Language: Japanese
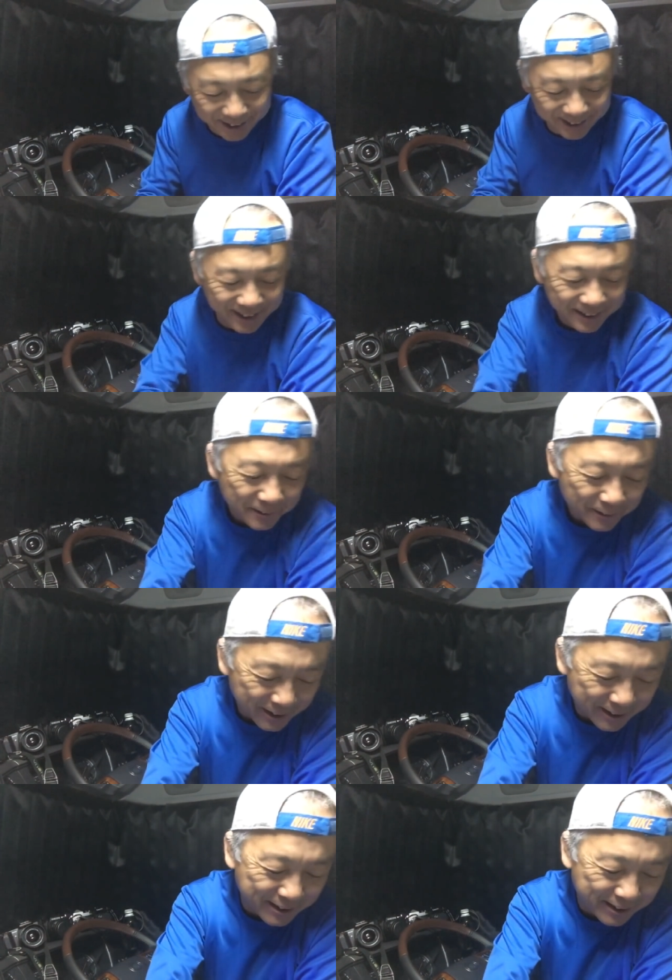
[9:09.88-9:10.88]
で、
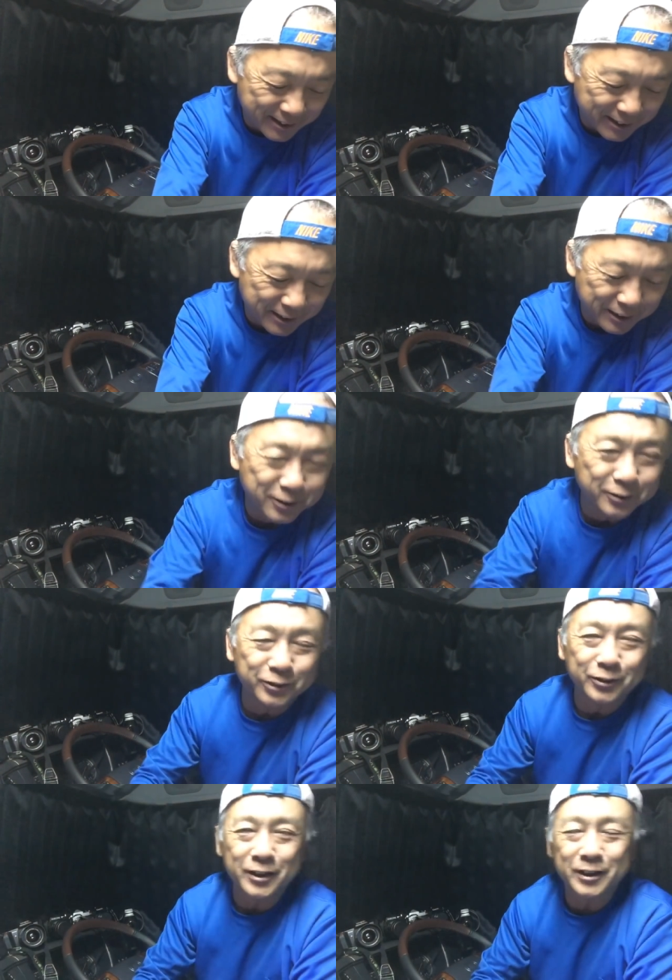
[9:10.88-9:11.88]
えー、今日
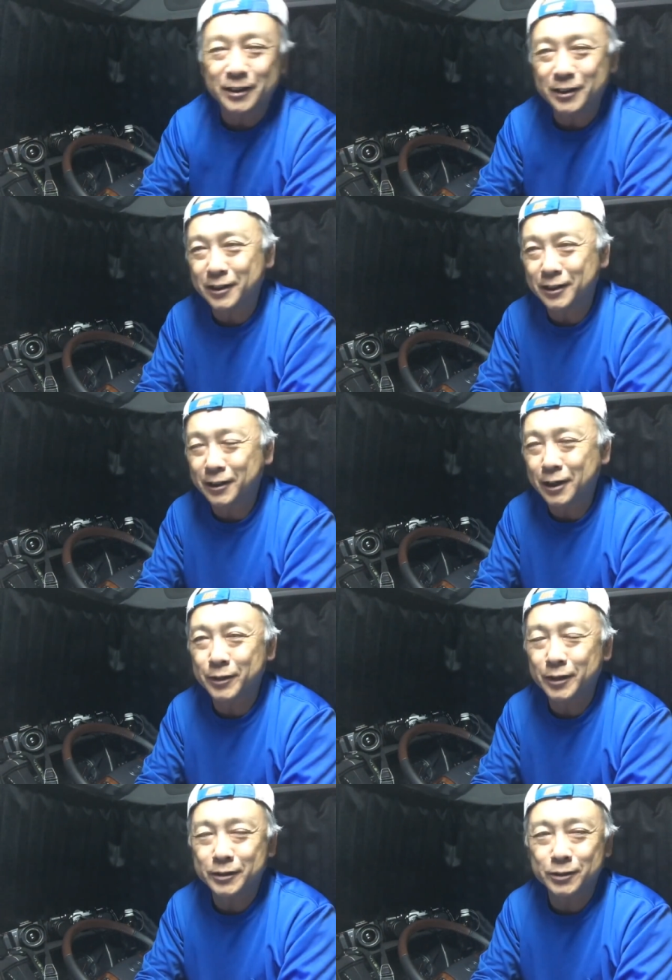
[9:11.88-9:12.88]
の、えー、
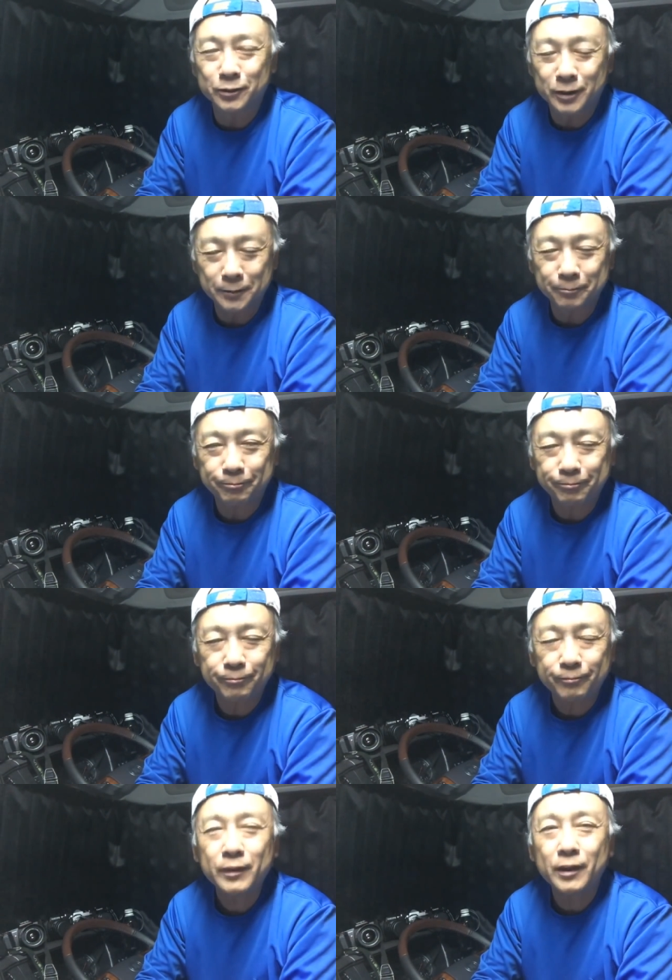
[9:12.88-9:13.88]
カメラ紹介。
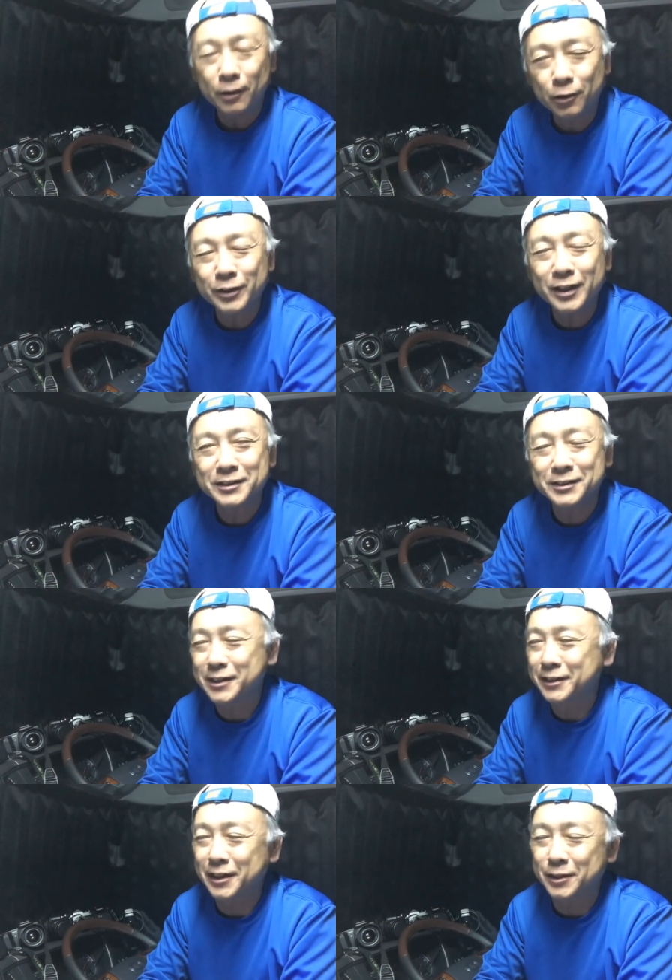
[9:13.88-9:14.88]
こんな感じに
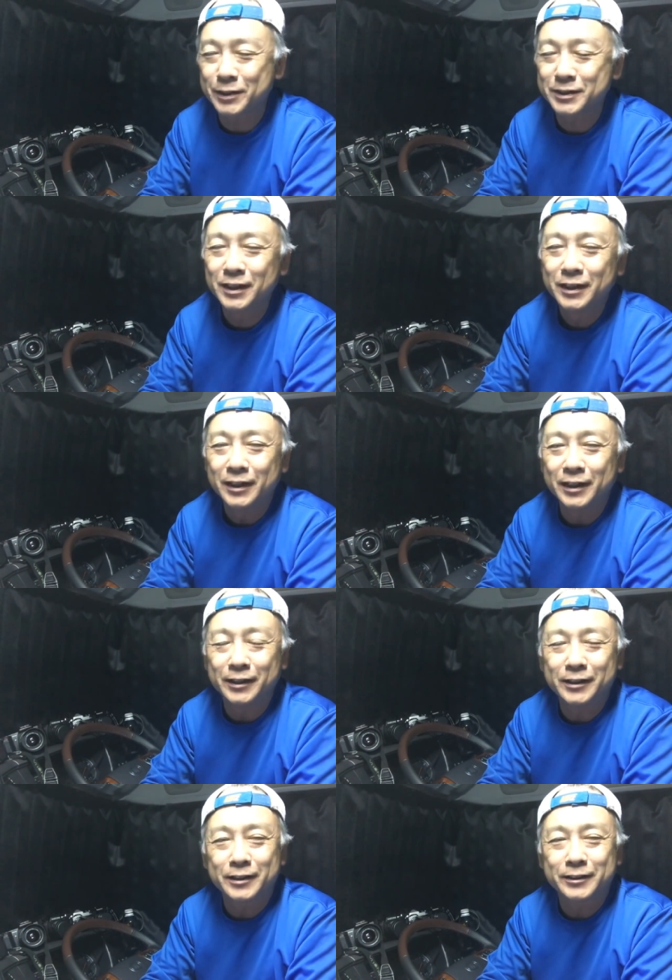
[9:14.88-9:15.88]
なっていきます。えー、
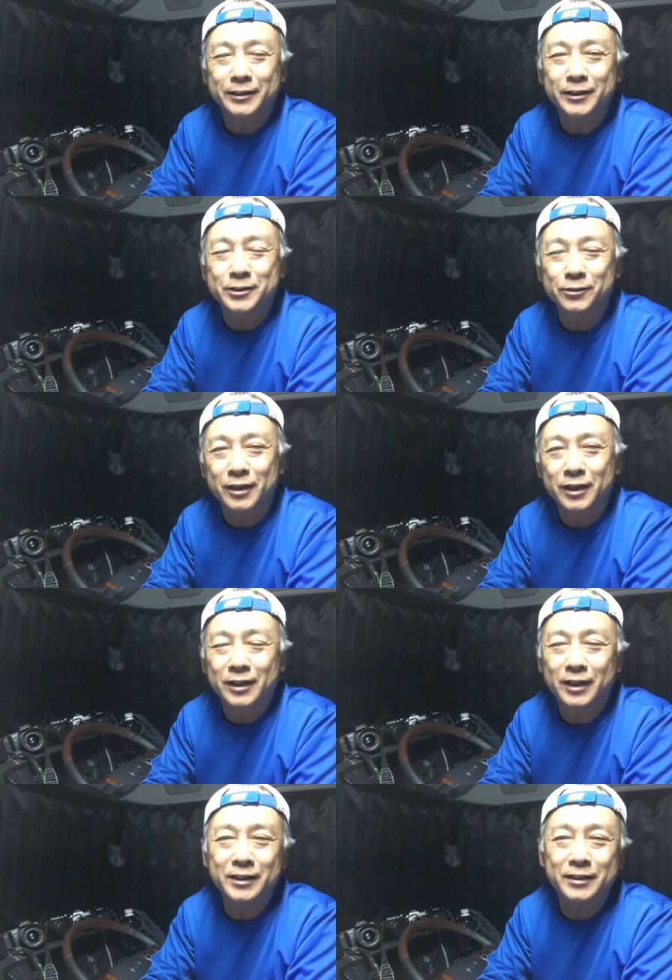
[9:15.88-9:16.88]
いかがだったでしょうか。
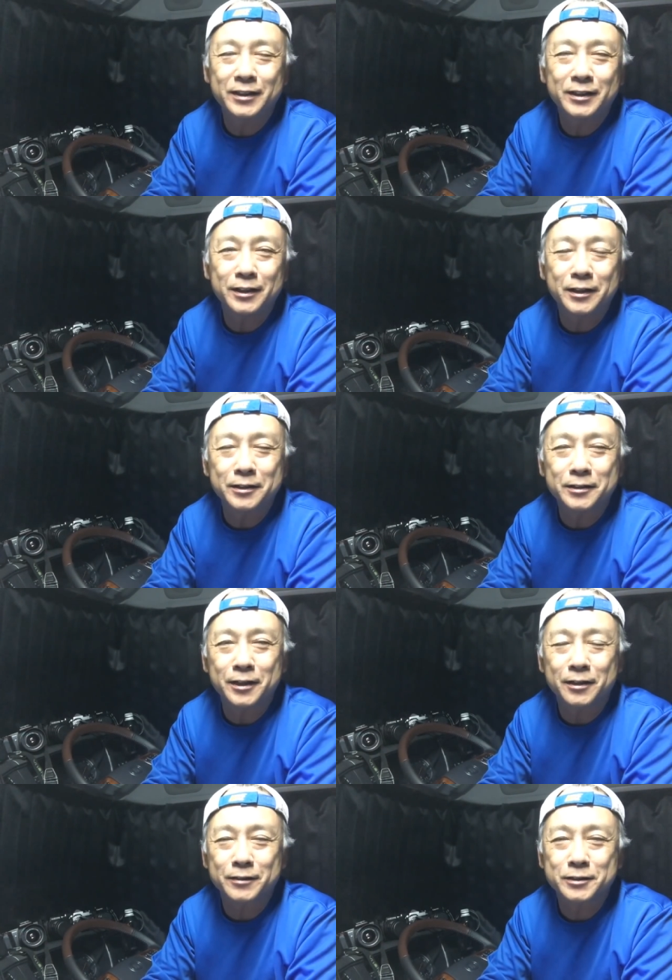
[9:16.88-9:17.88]
はい。えー、
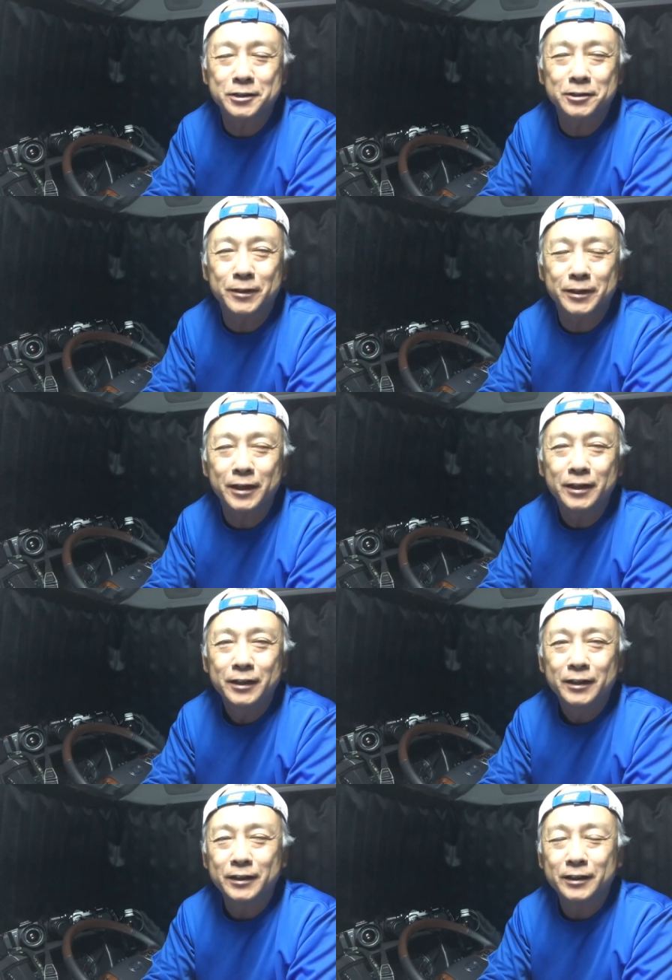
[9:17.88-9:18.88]
では次はね、
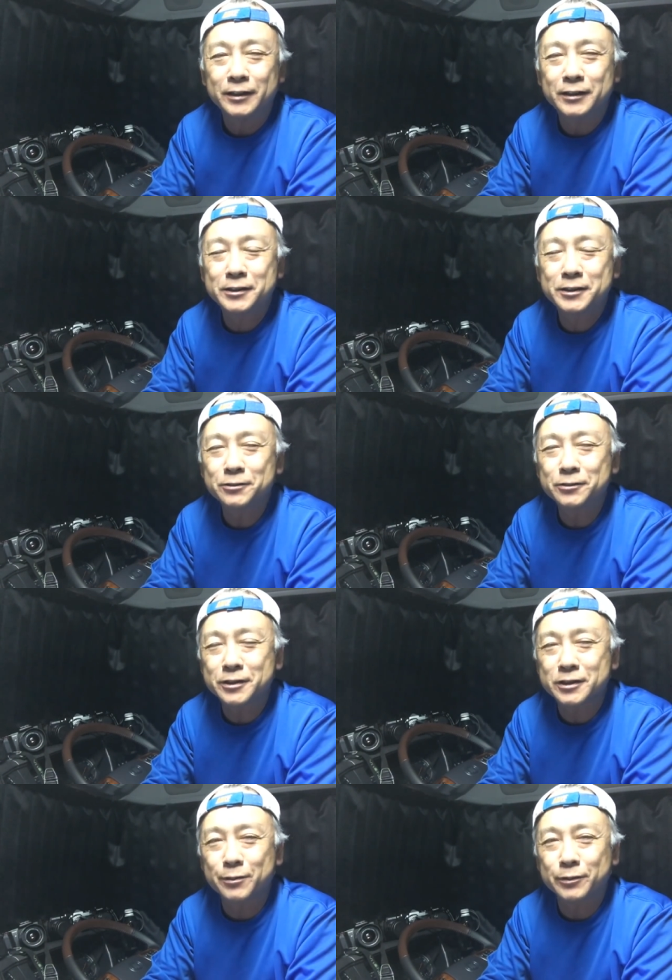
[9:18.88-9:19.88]
えー、視聴
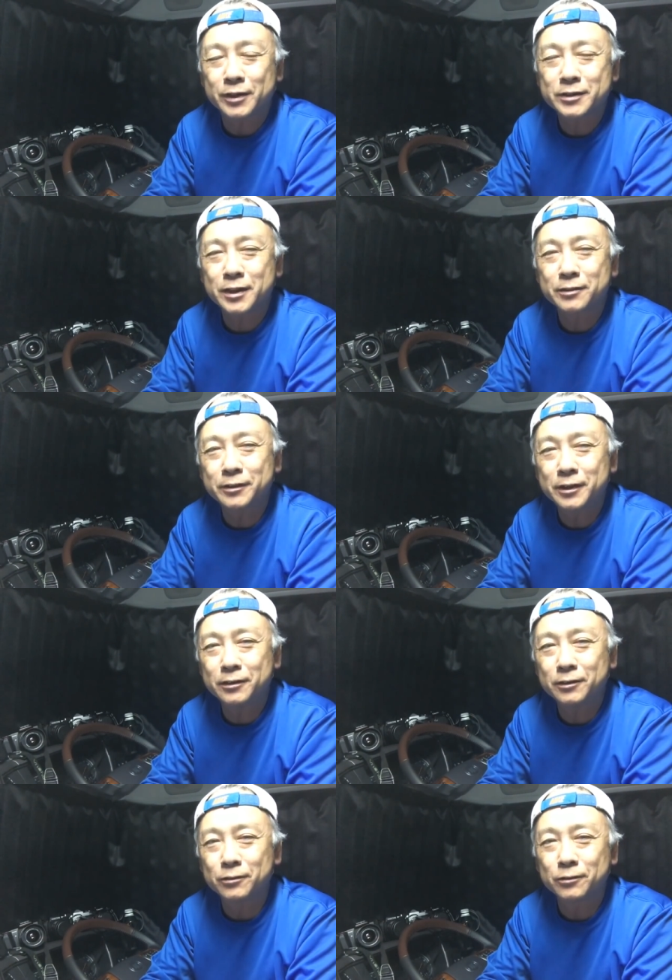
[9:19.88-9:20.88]
者様のね、作
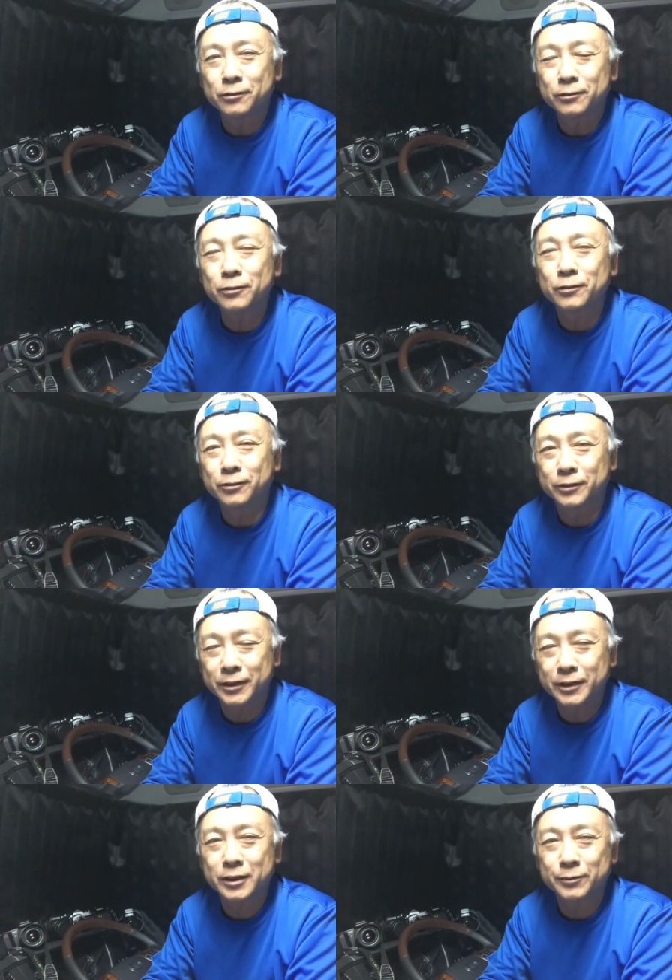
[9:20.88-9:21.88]
品投稿のコーナー
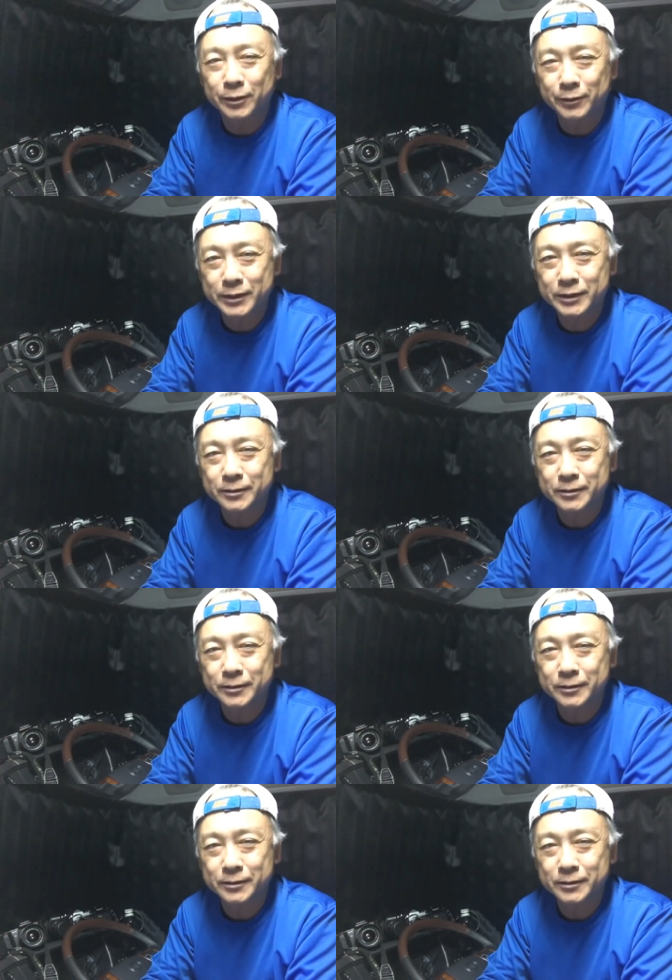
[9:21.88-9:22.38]
になってまいります。